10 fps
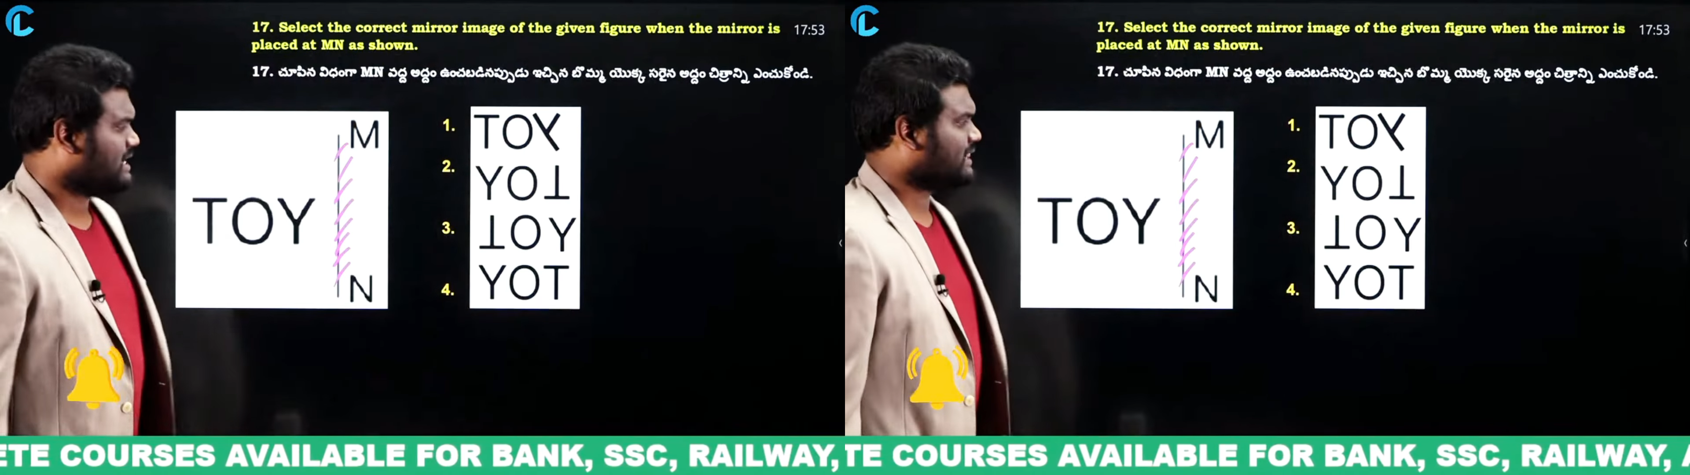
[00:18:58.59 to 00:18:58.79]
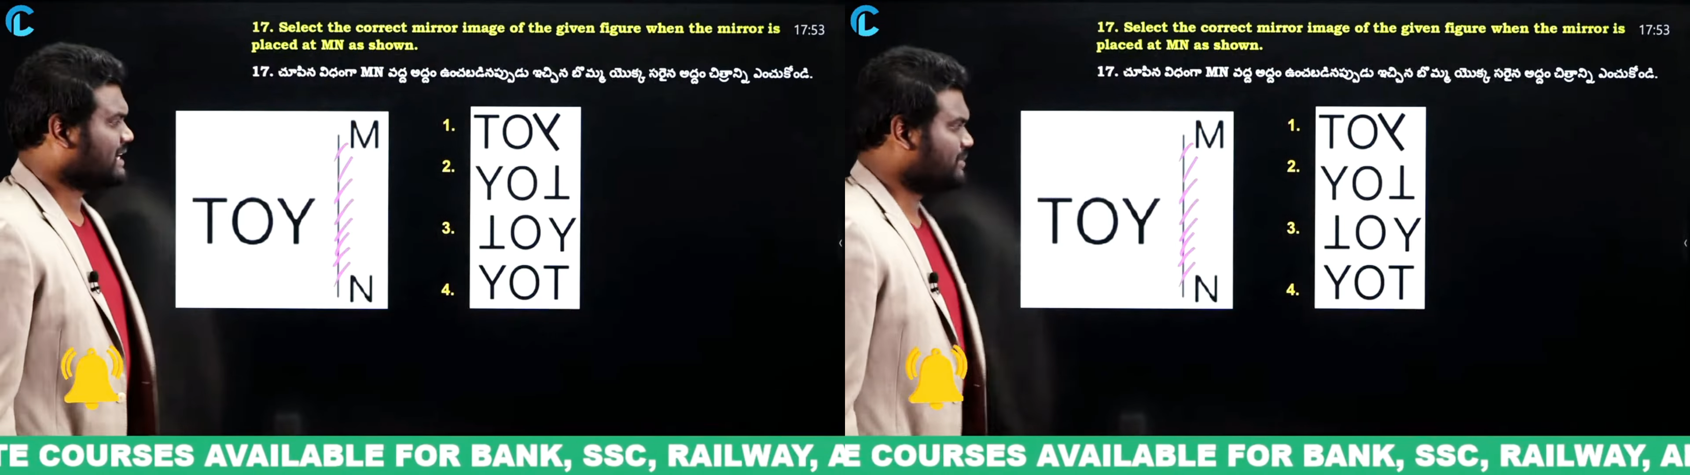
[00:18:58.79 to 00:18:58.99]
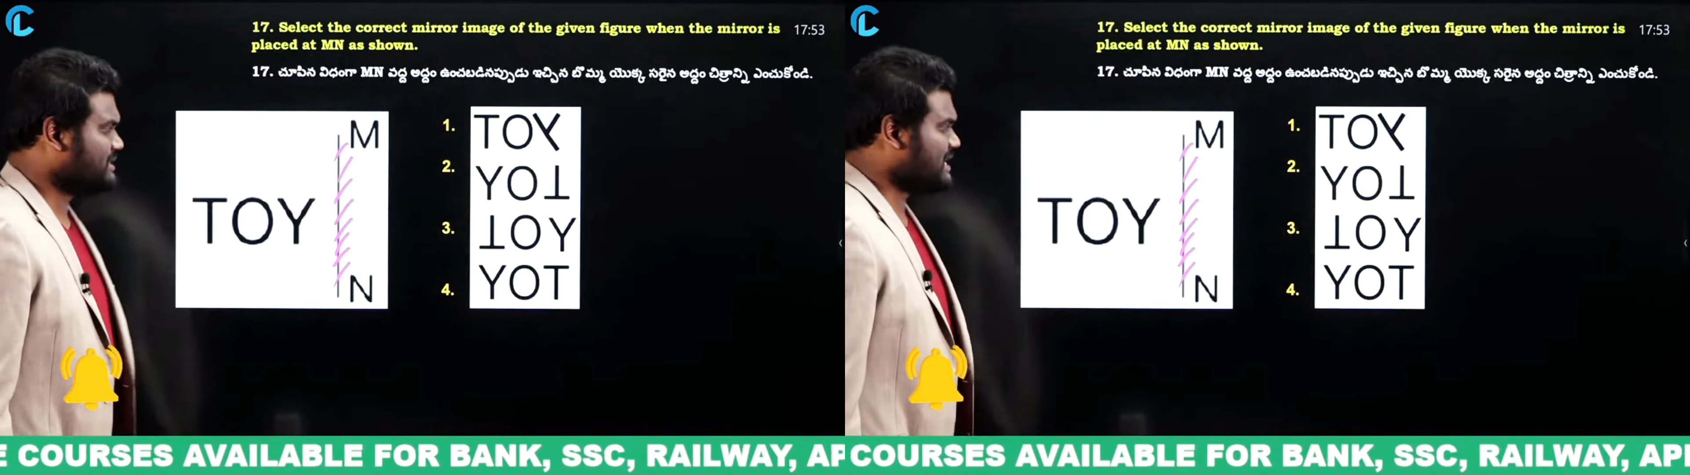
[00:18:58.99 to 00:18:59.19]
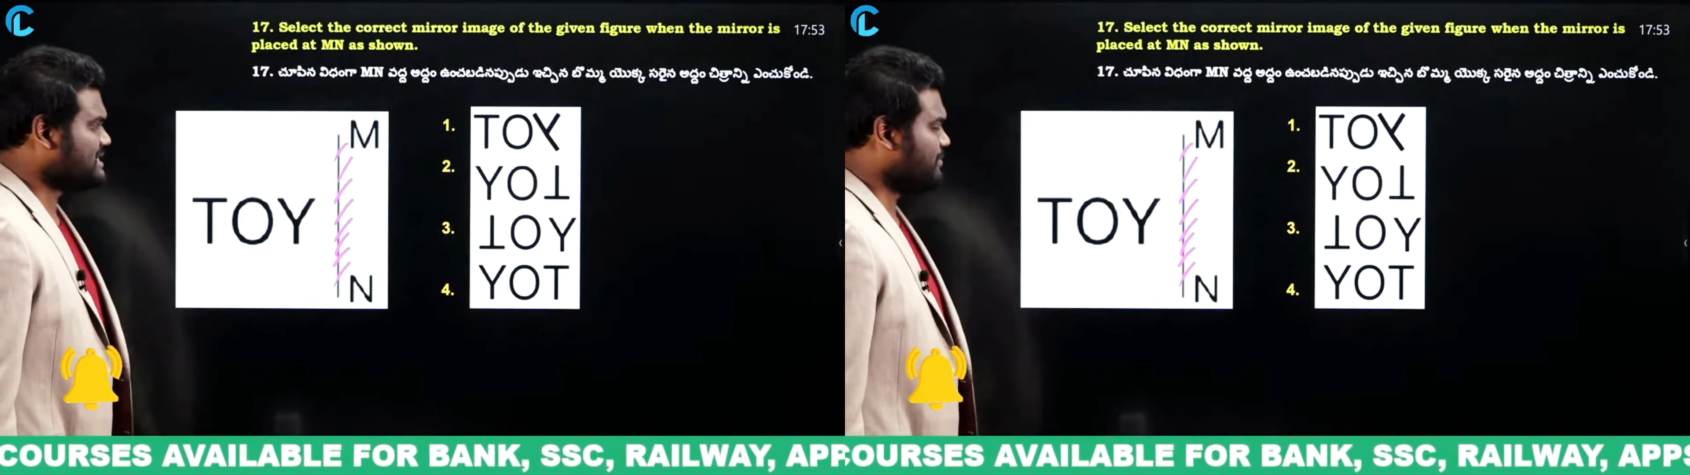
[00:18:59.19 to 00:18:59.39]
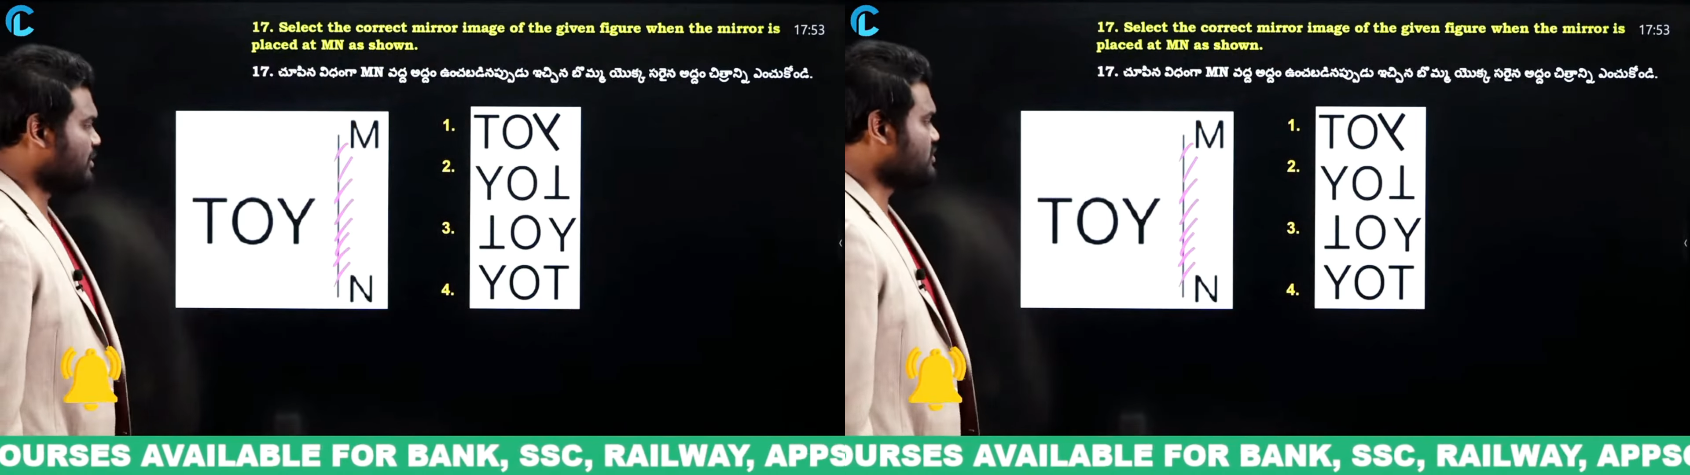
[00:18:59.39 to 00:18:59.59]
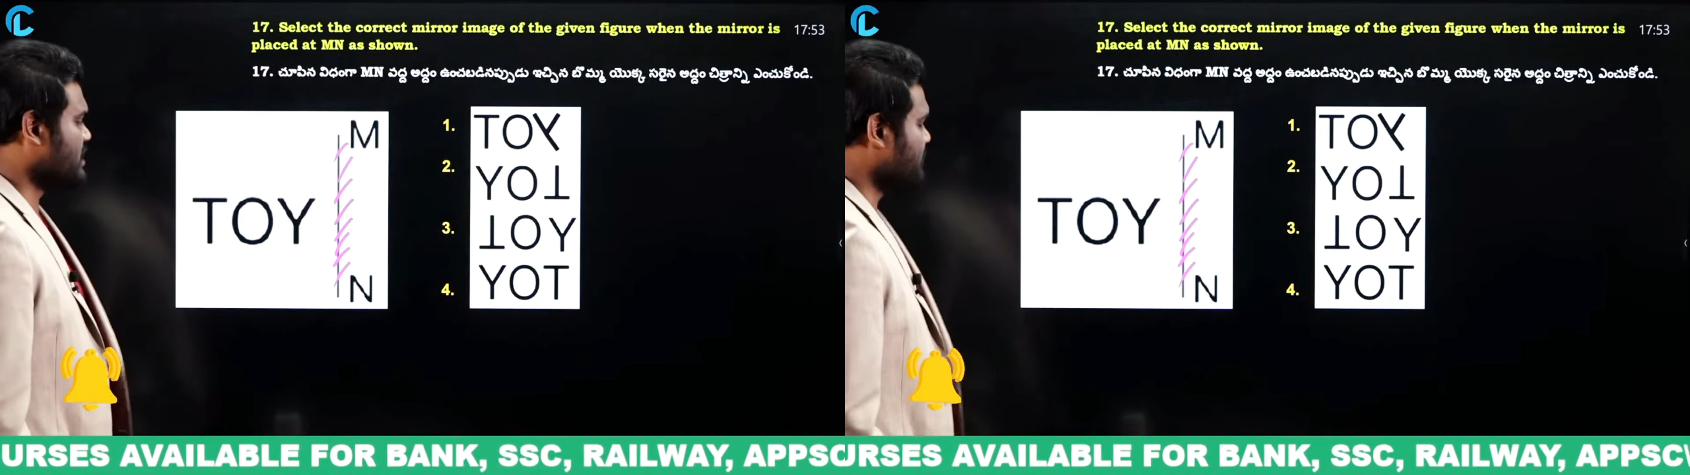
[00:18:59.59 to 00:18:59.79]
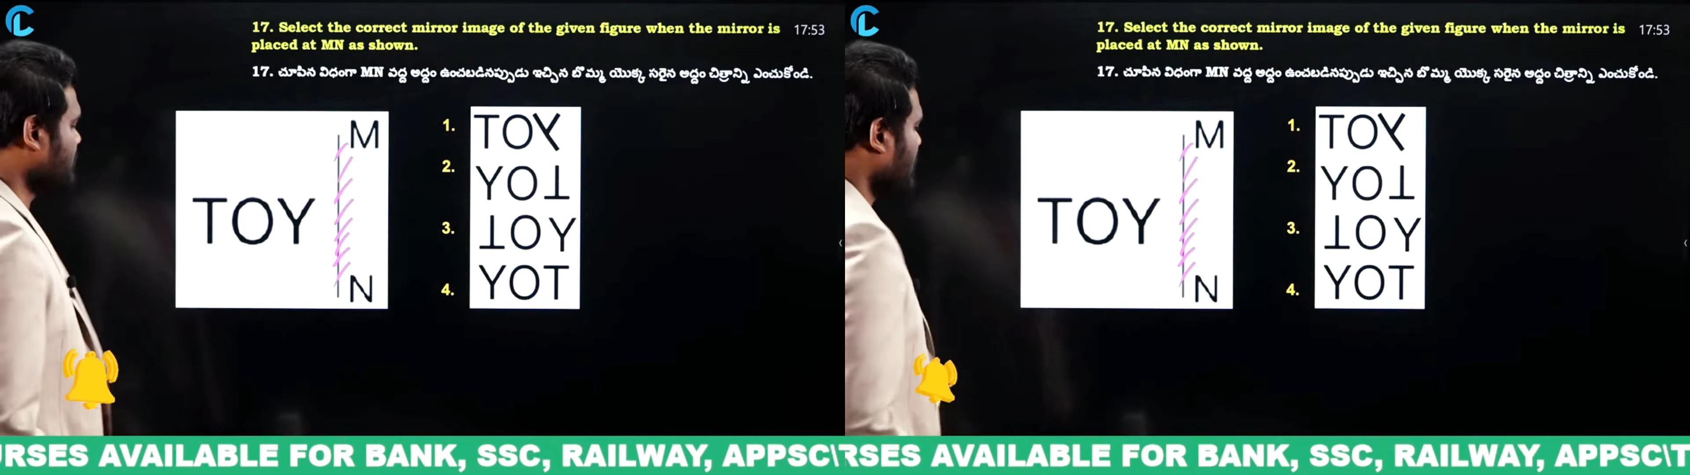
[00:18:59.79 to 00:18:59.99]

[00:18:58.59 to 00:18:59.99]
జాగ్రత్తగా గమనించి ఆన్సర్ చెప్పాలి ఒకసారి